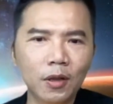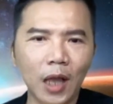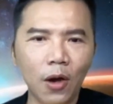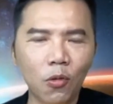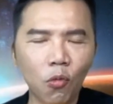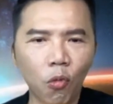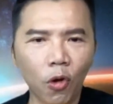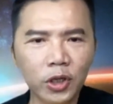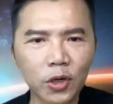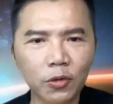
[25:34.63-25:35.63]
然后
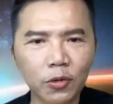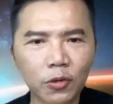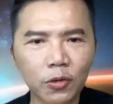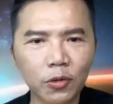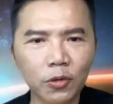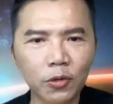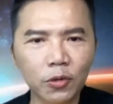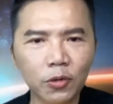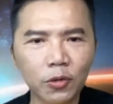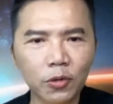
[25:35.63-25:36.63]
我就提供你
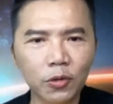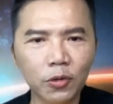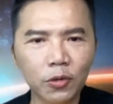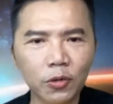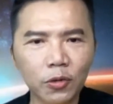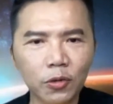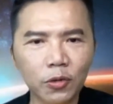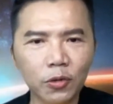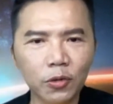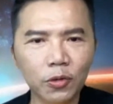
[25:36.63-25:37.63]
们这个疫苗
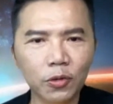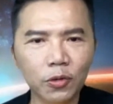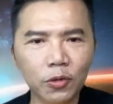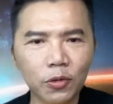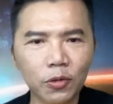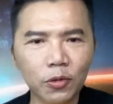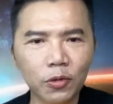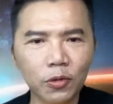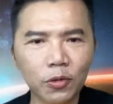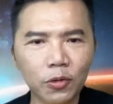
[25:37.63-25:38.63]
去救你们国
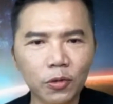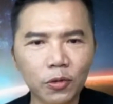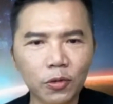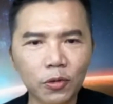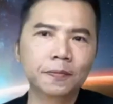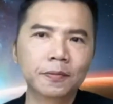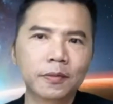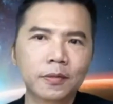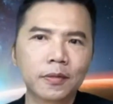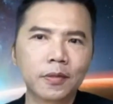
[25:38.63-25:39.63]
家的人。
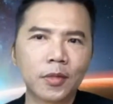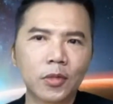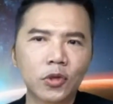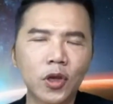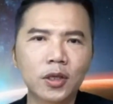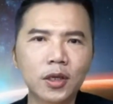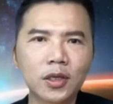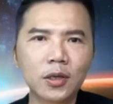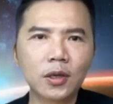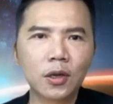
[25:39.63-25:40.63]
所以这
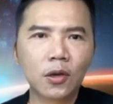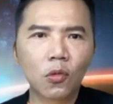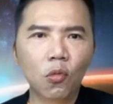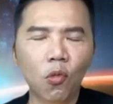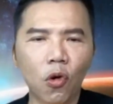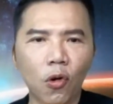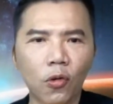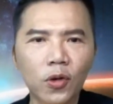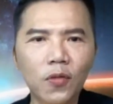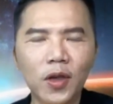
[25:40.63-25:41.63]
是
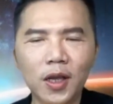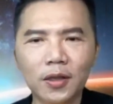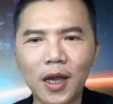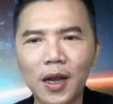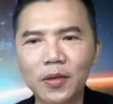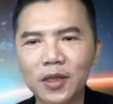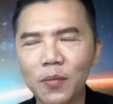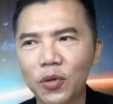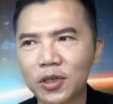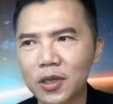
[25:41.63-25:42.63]
我认为的，当然
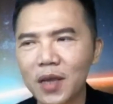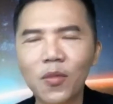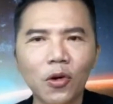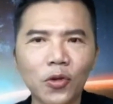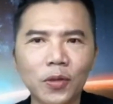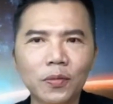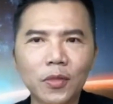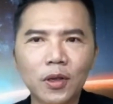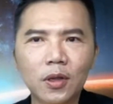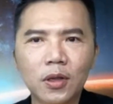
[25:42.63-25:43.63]
这不是阴谋论，
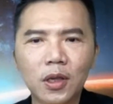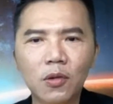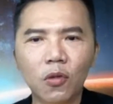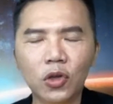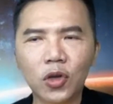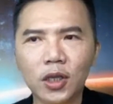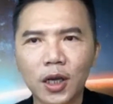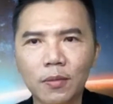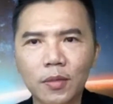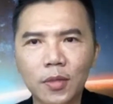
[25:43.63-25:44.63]
因为我觉
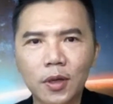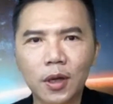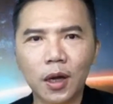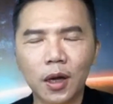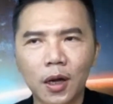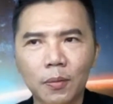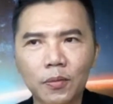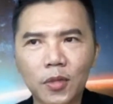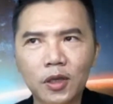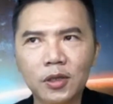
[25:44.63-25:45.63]
得，呃，
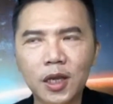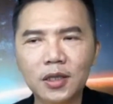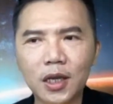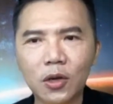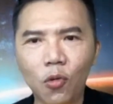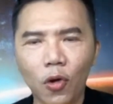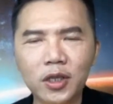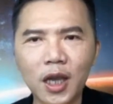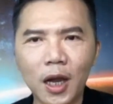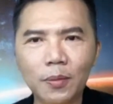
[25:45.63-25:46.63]
现在的国
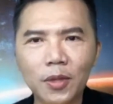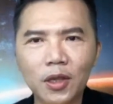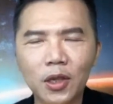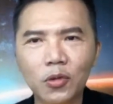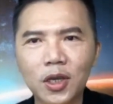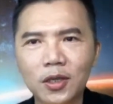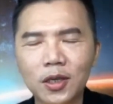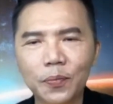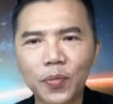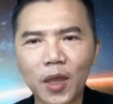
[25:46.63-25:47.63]
家，尤其
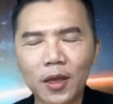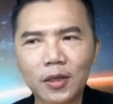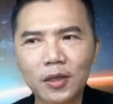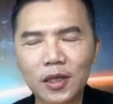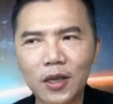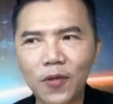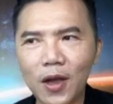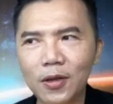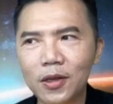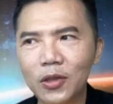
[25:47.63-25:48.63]
是西
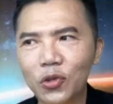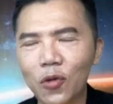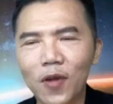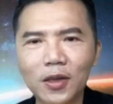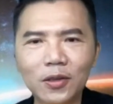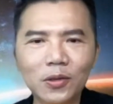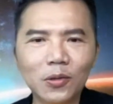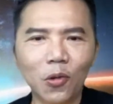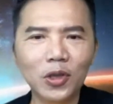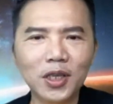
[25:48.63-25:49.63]
方跟东方
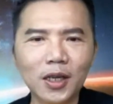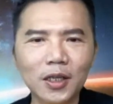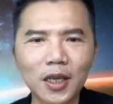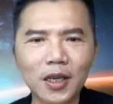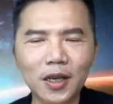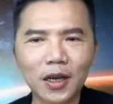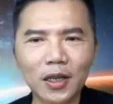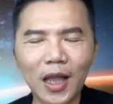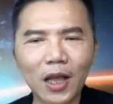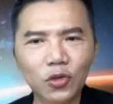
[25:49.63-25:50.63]
国家的这一个
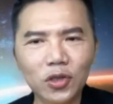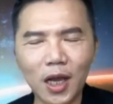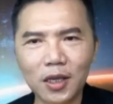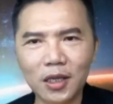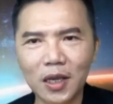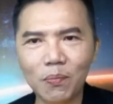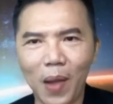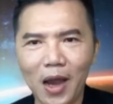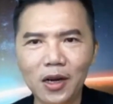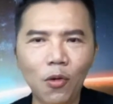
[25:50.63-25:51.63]
拉锯战已经
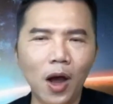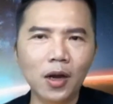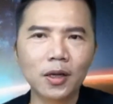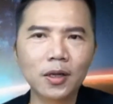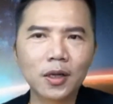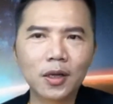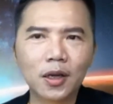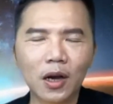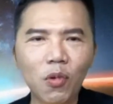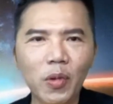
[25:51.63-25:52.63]
白热化了，
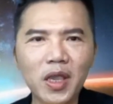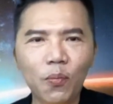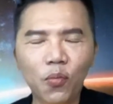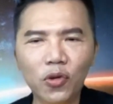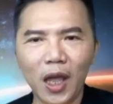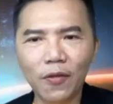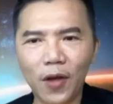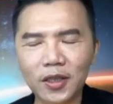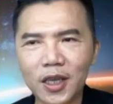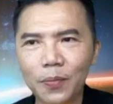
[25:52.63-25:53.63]
而我们也不难
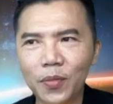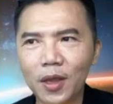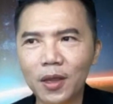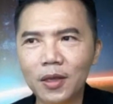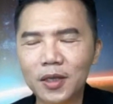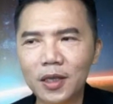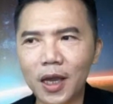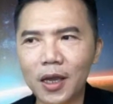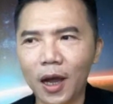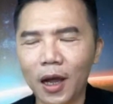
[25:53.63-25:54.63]
发现。现
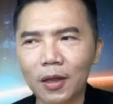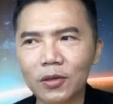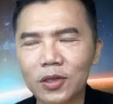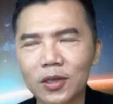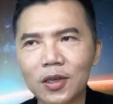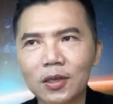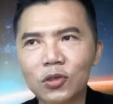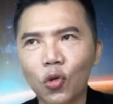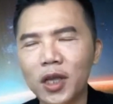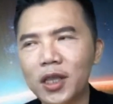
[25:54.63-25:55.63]
在啊，只是
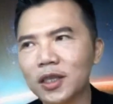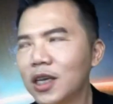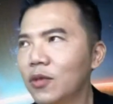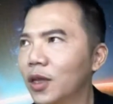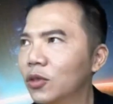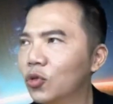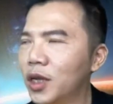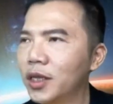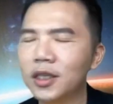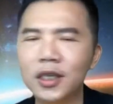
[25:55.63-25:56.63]
昨天的新闻，昨
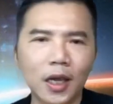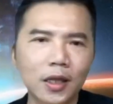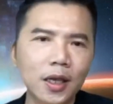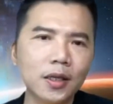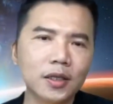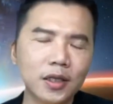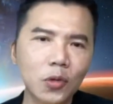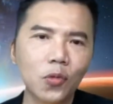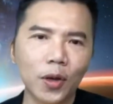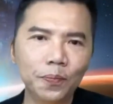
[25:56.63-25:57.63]
天是前天的
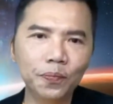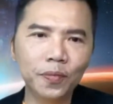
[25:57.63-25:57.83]
新闻。